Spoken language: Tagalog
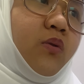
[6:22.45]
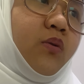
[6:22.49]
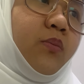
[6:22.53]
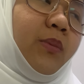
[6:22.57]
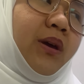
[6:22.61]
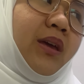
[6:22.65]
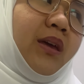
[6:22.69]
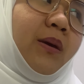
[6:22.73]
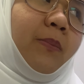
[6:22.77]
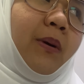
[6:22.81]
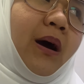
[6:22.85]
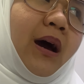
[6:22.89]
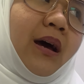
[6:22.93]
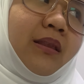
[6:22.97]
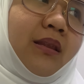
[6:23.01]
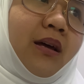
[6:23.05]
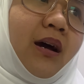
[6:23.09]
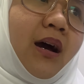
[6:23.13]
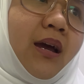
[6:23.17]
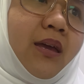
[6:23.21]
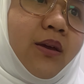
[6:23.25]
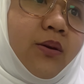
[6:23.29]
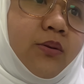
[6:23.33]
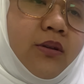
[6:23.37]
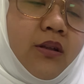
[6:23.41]
may iba ata
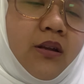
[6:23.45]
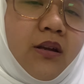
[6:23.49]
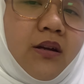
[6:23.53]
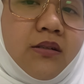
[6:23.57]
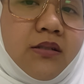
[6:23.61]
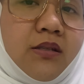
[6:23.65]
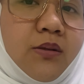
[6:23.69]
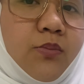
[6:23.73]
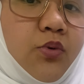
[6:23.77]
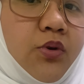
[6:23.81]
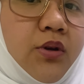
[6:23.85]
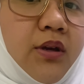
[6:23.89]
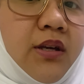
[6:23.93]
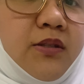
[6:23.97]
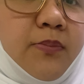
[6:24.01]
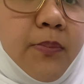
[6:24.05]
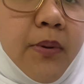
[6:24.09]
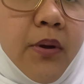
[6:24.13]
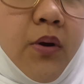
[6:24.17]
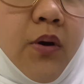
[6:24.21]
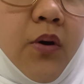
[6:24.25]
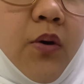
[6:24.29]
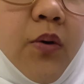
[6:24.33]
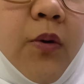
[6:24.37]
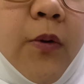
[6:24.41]
kayo nila ng sibuyas,
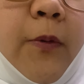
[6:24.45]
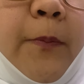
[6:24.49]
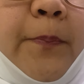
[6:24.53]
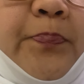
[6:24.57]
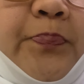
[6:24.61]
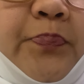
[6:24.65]
pero ako,